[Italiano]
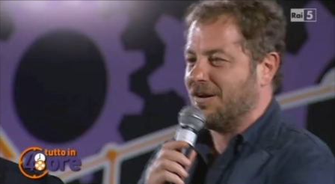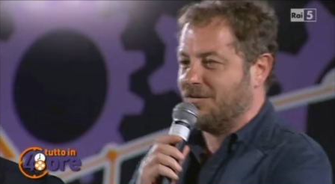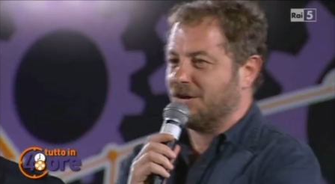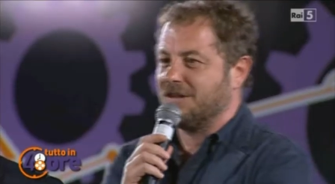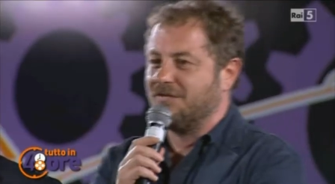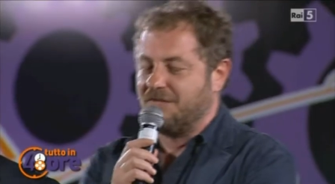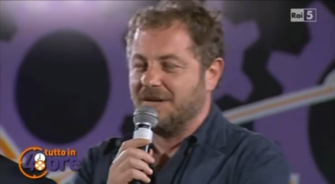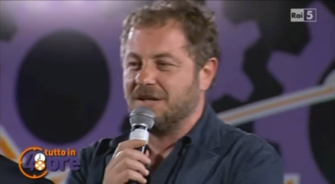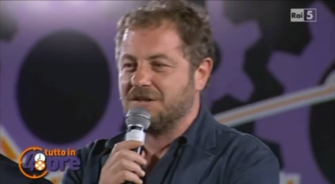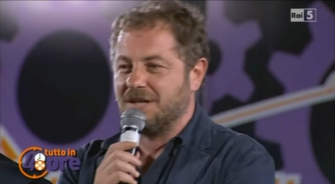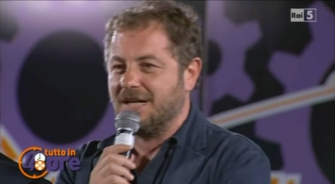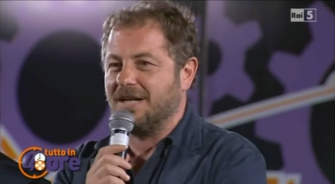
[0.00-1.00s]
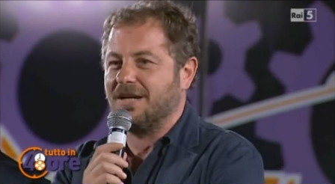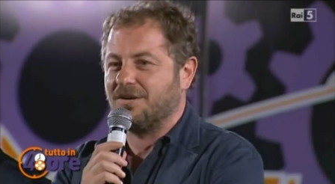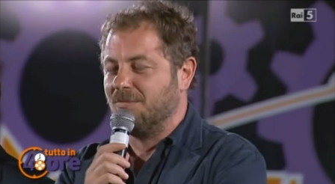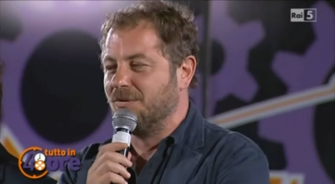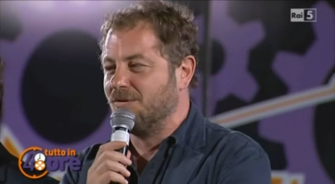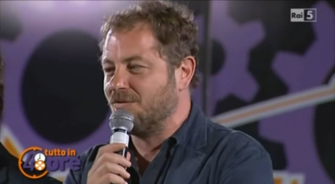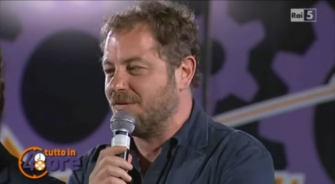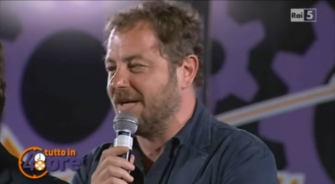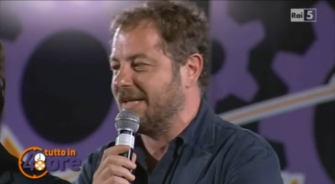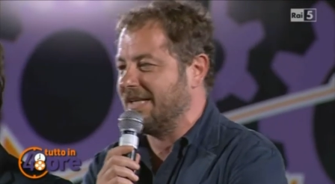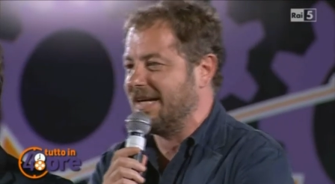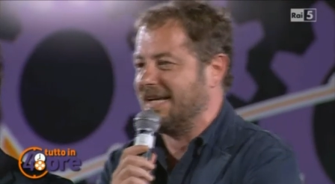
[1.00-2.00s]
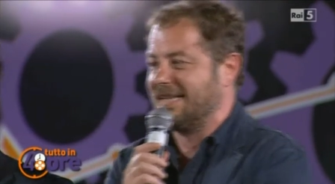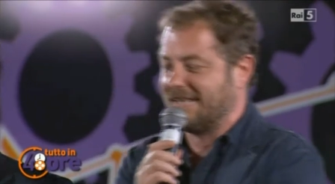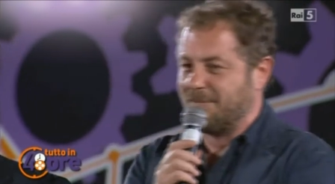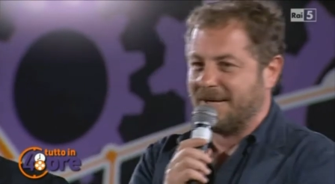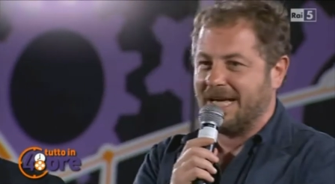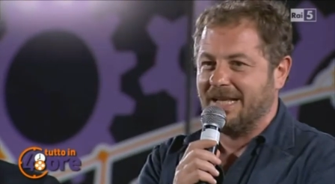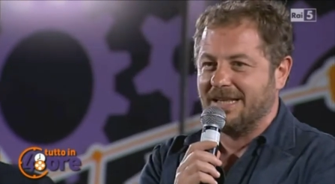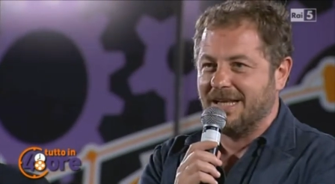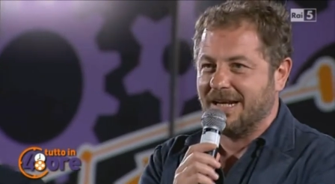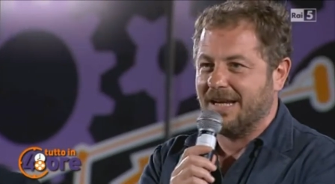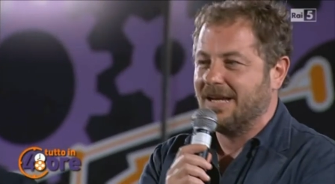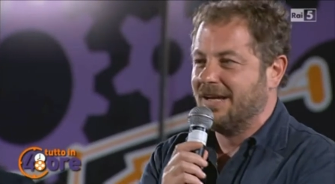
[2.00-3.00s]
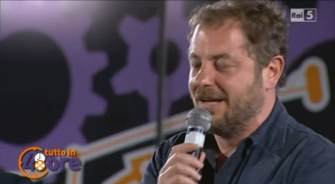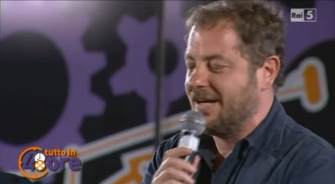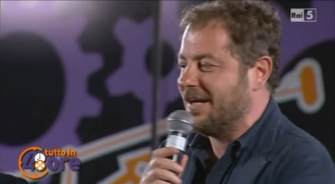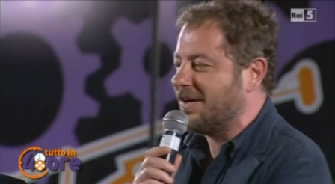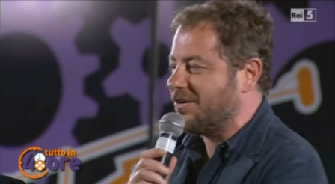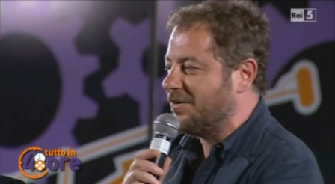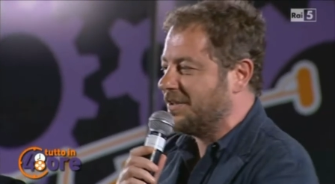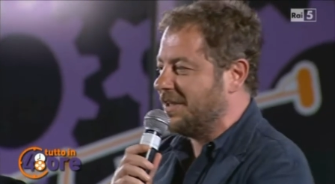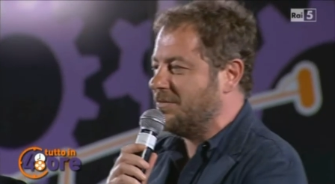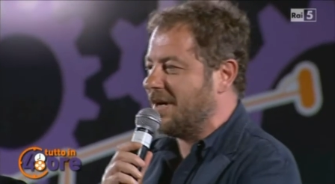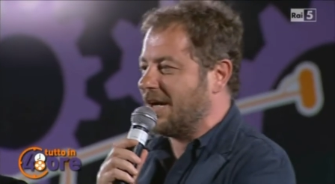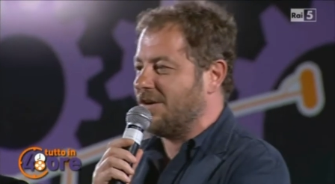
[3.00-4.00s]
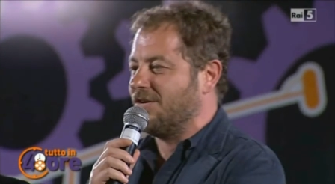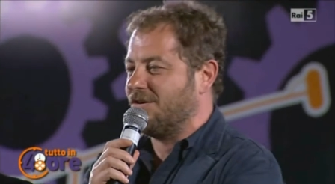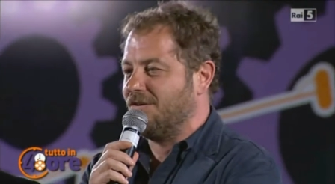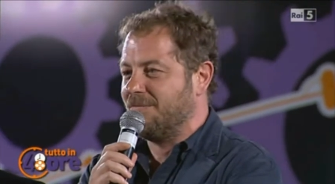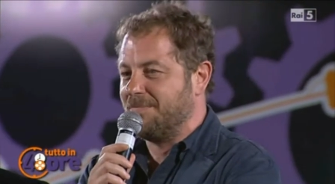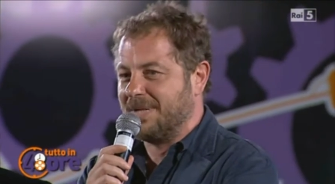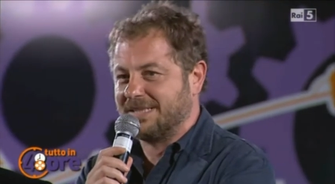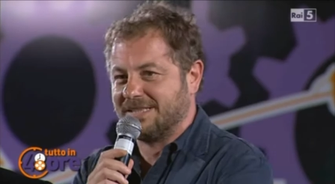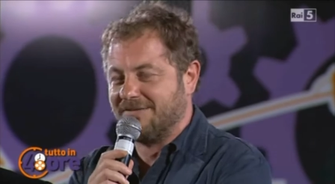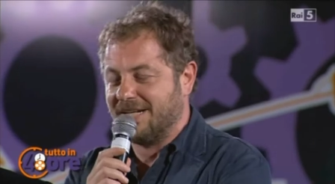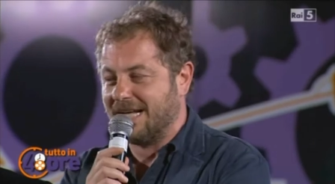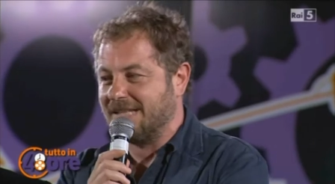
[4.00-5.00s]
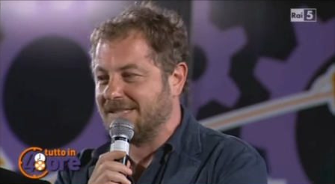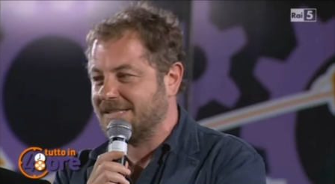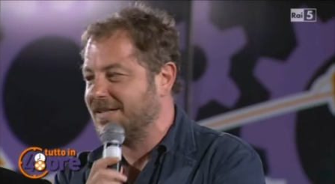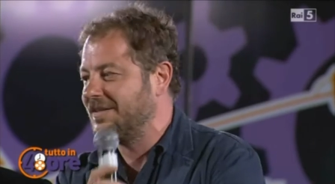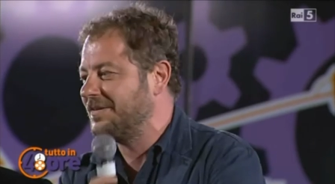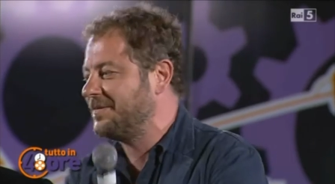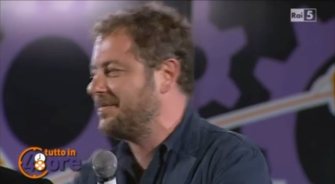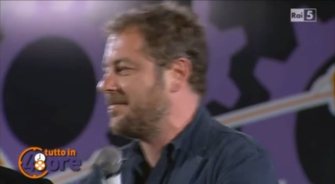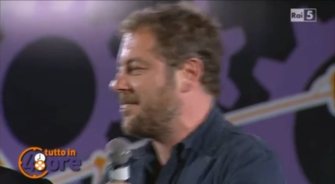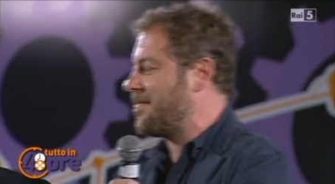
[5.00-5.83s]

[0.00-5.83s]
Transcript: lavoro difficile sì. comunque da intraprendere e continuarlo con perseveranza. Sì.